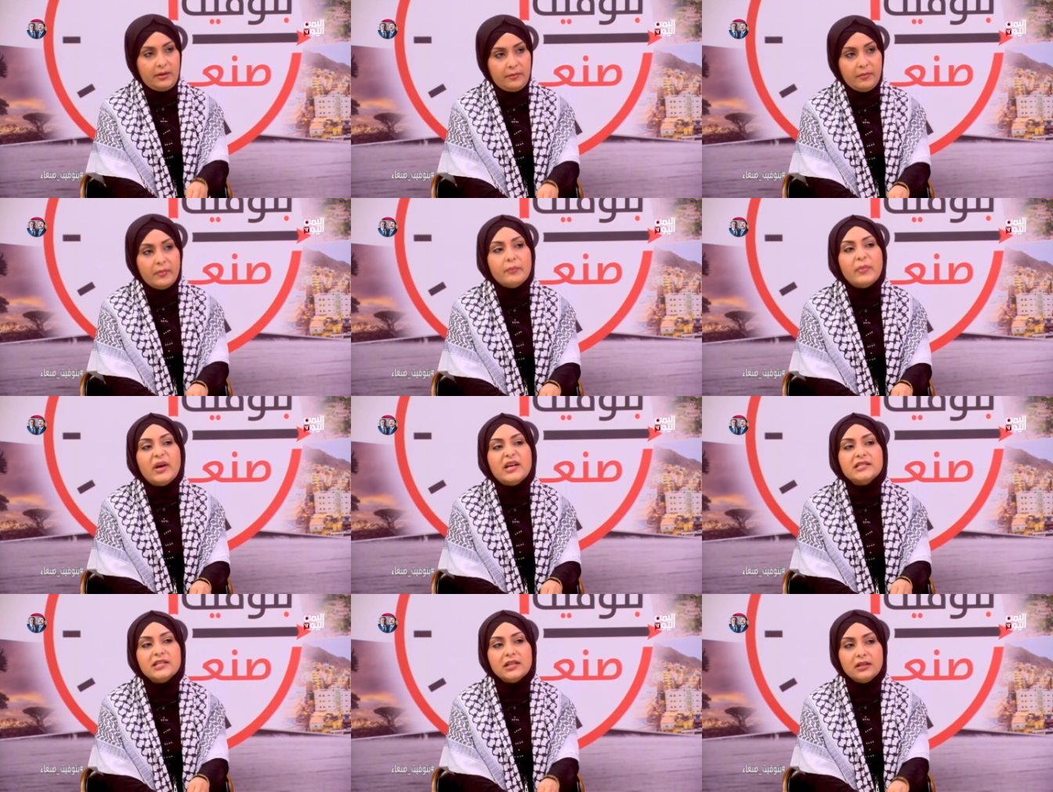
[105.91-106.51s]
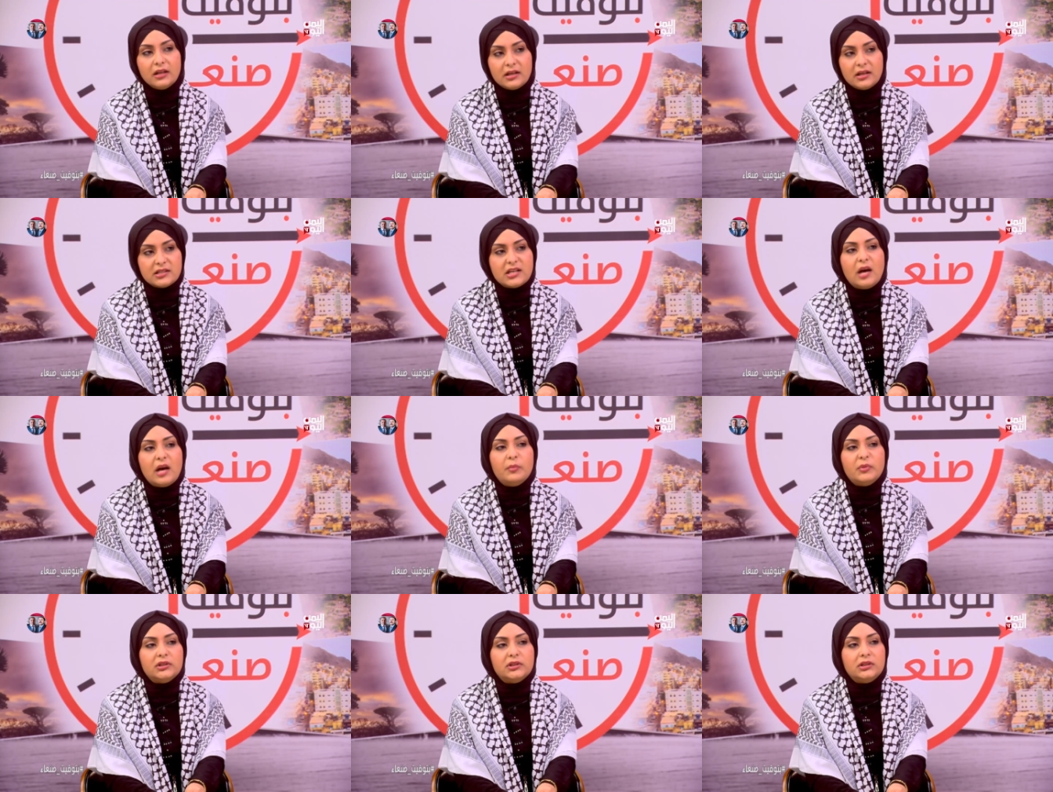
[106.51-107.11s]
ما زلنا
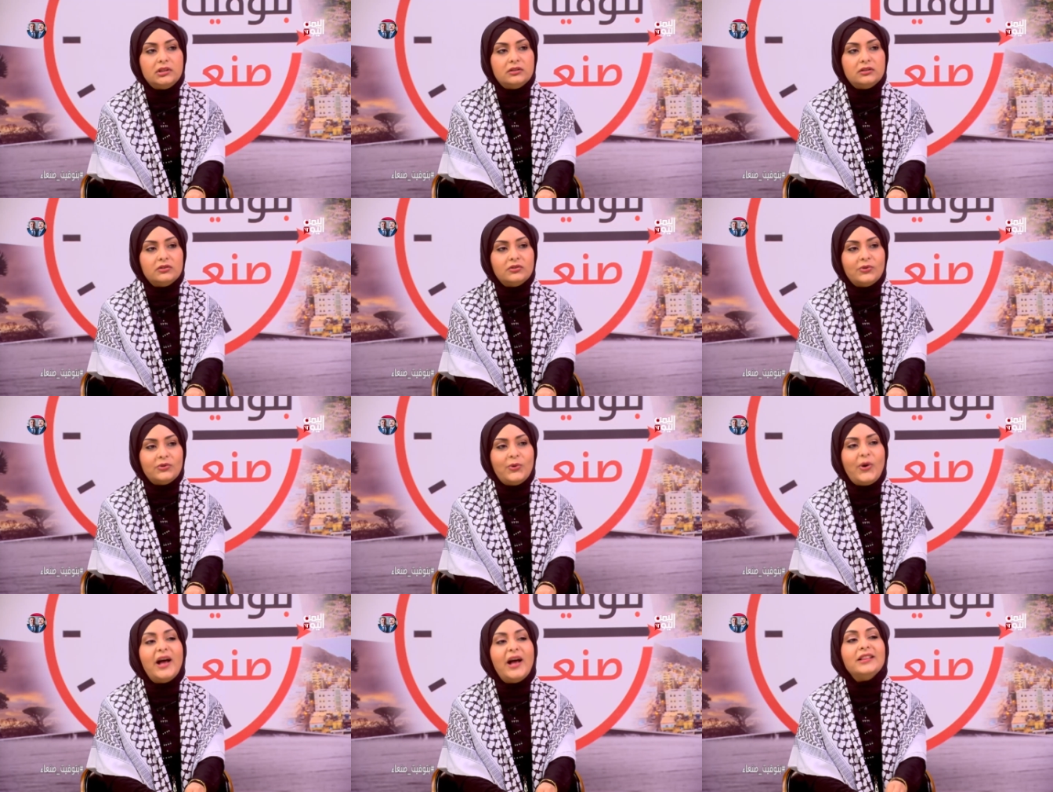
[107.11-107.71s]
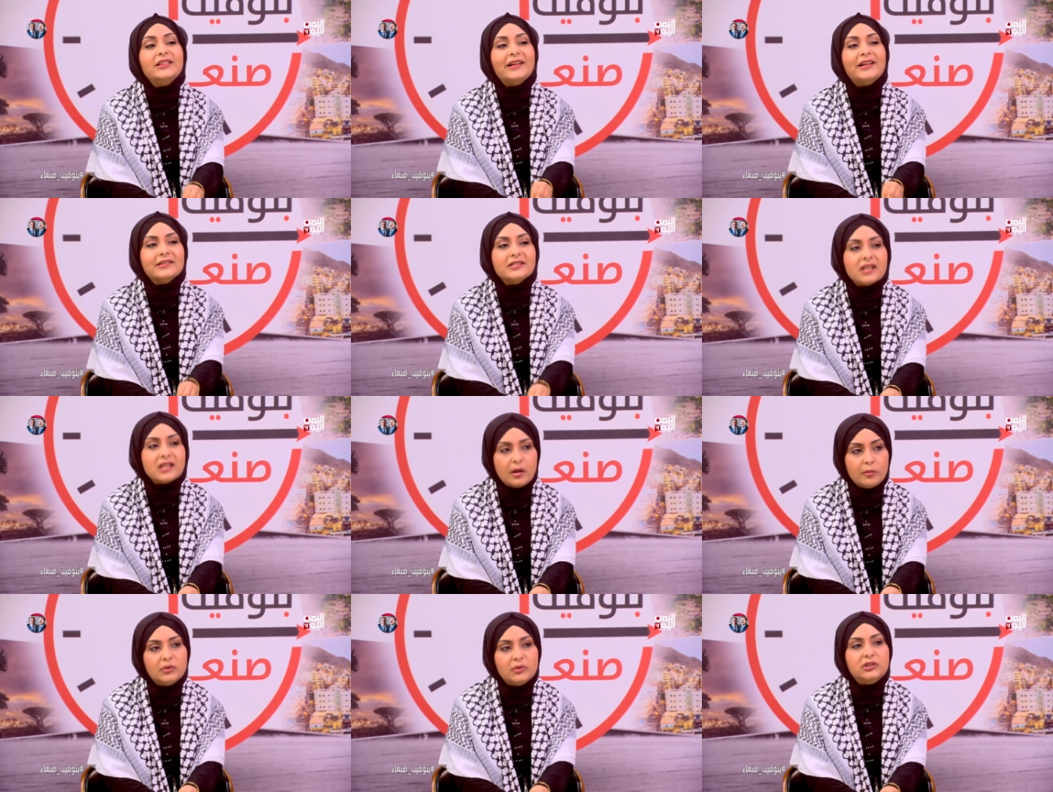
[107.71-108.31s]
صامدين وحنضل
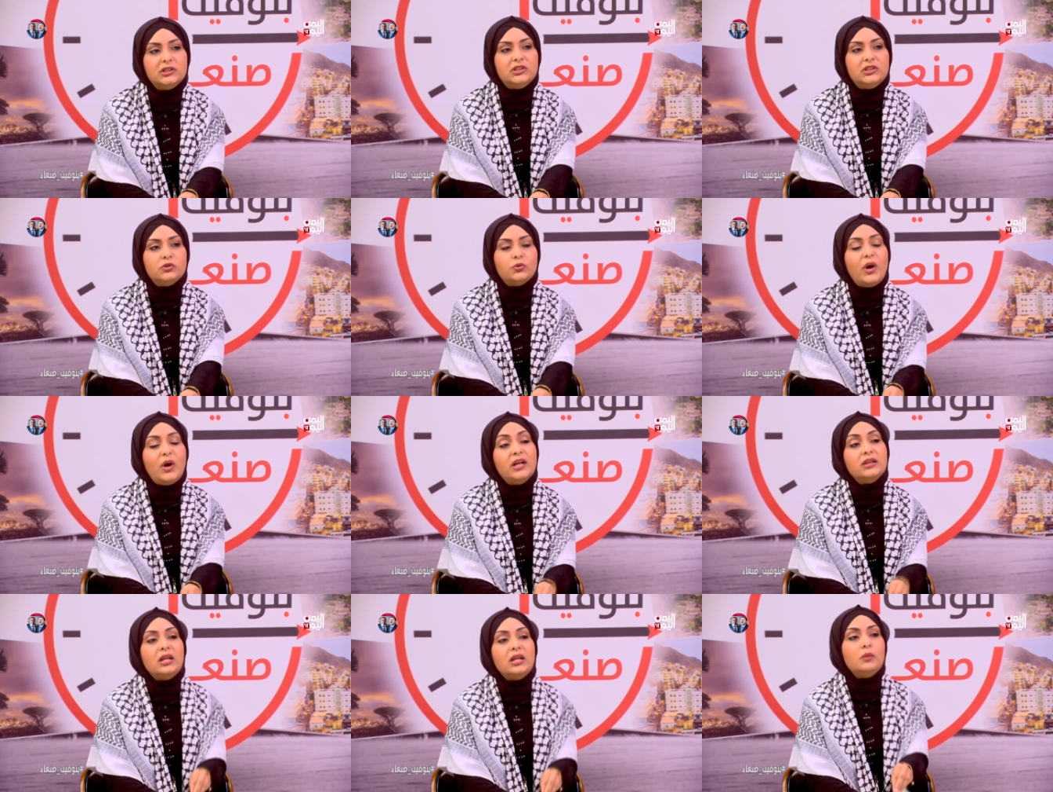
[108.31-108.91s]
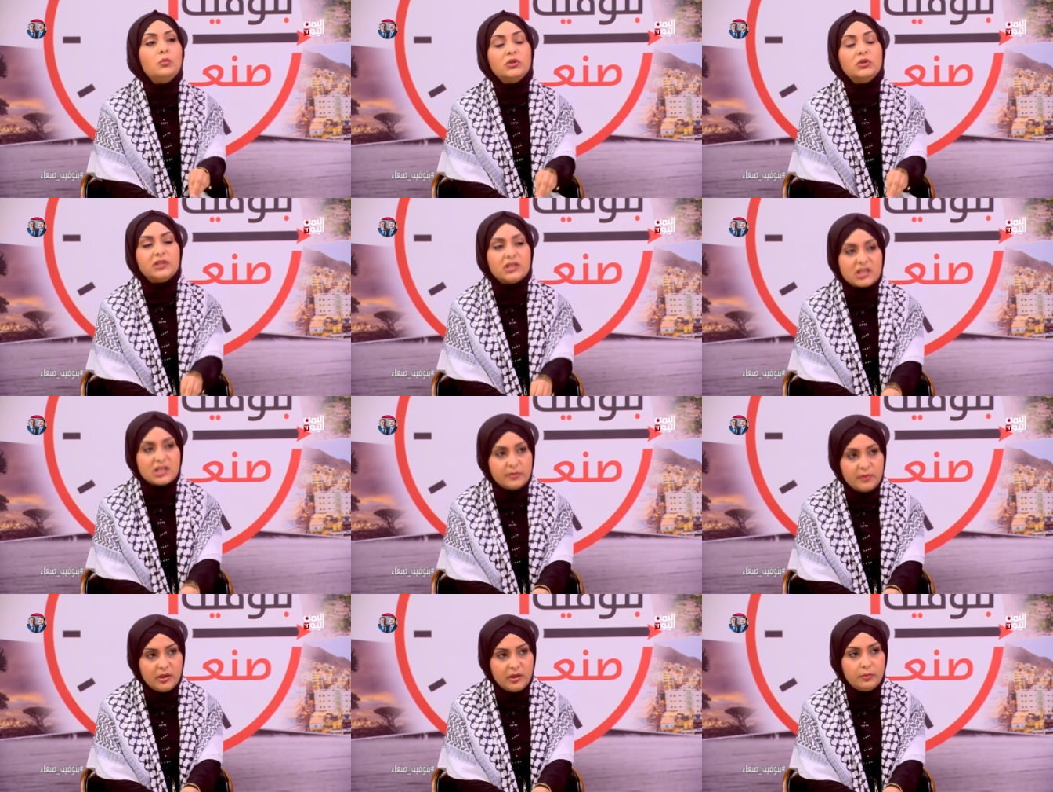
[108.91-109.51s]
صامدين وحنضل
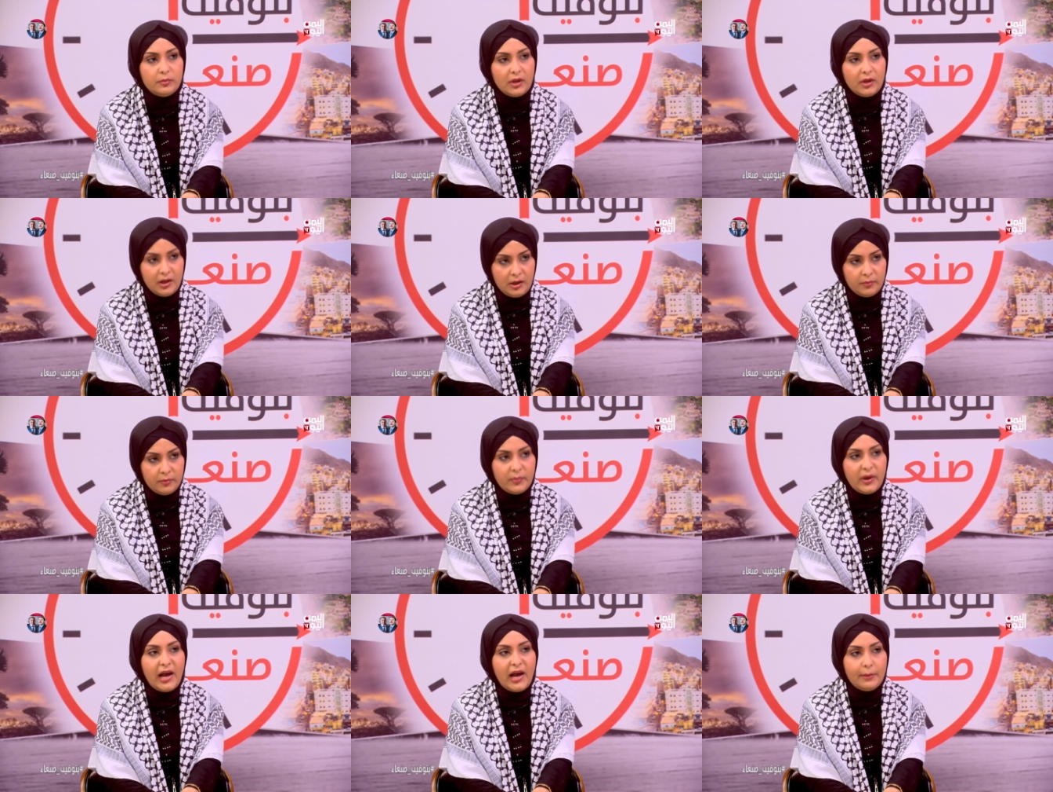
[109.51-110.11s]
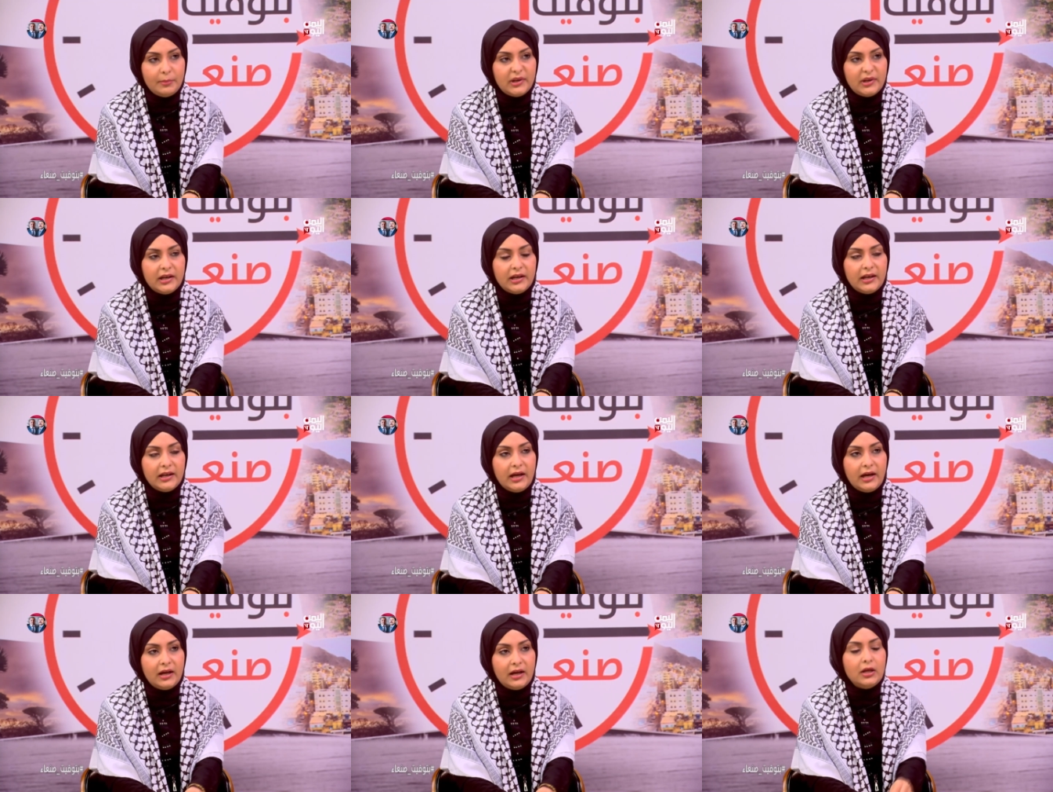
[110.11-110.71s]
معتصمين بحبل
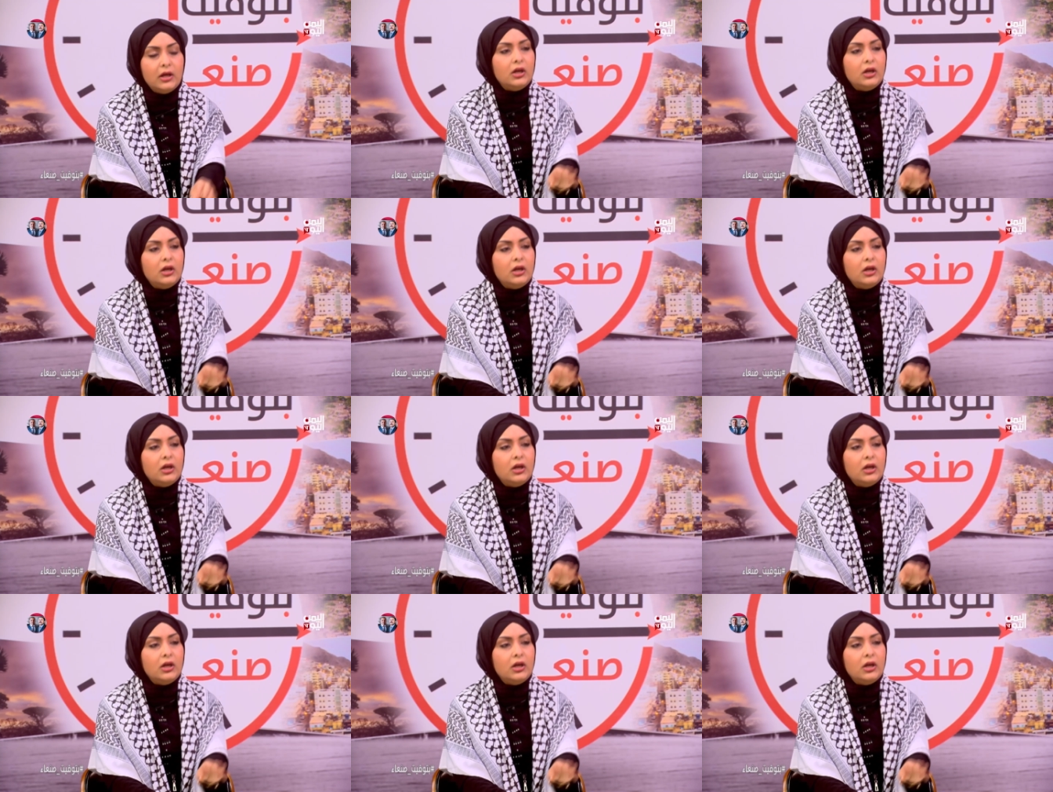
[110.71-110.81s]
الله